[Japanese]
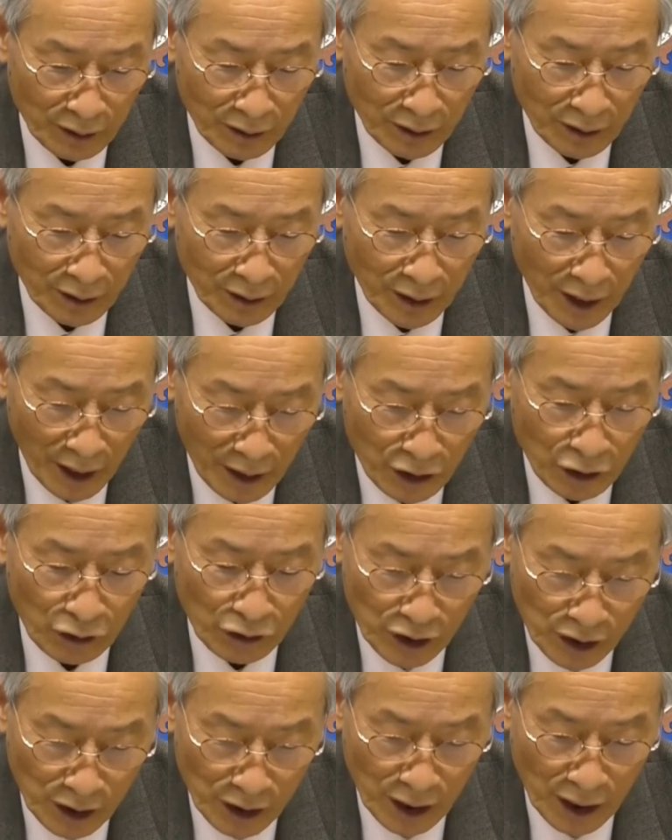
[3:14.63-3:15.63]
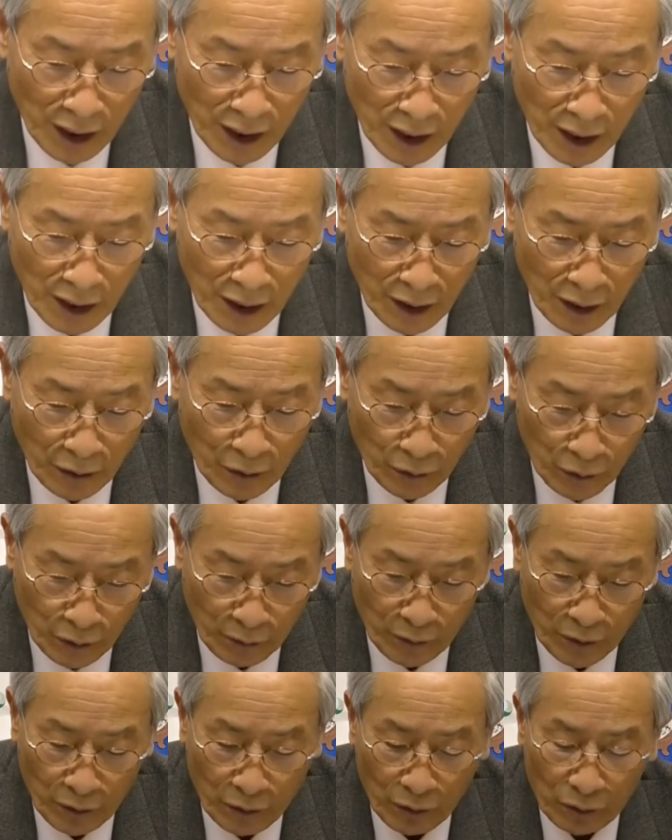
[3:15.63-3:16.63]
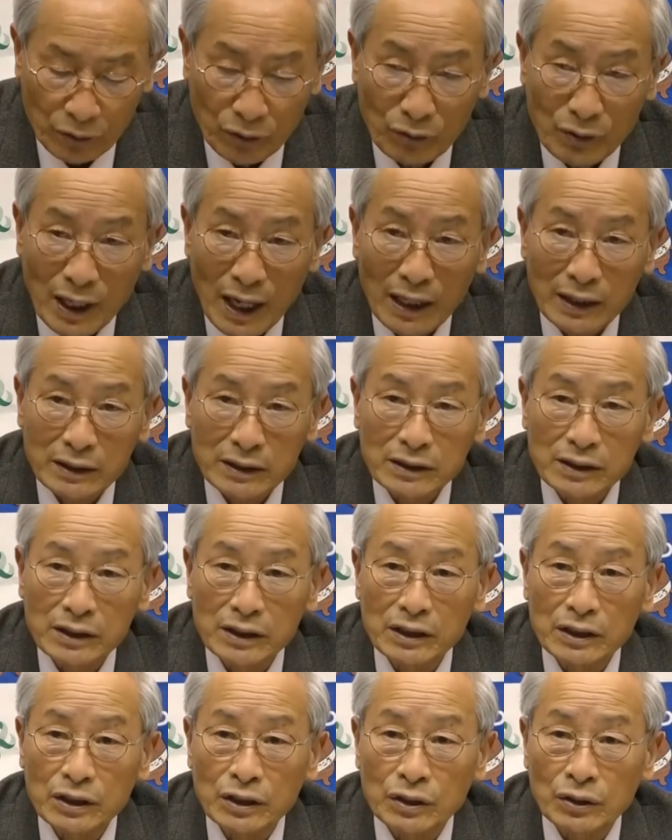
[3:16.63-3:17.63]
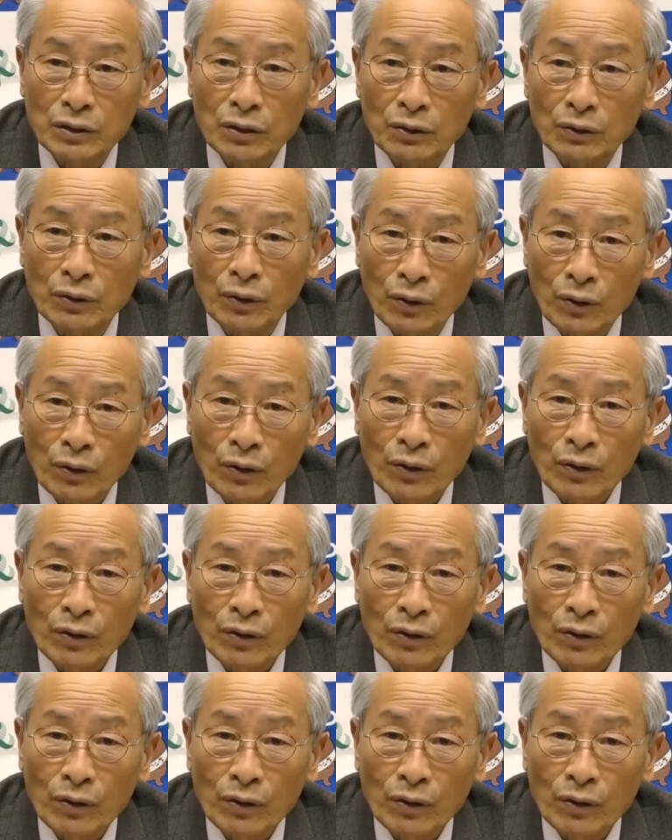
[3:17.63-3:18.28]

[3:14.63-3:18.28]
提供し子ども大人地域との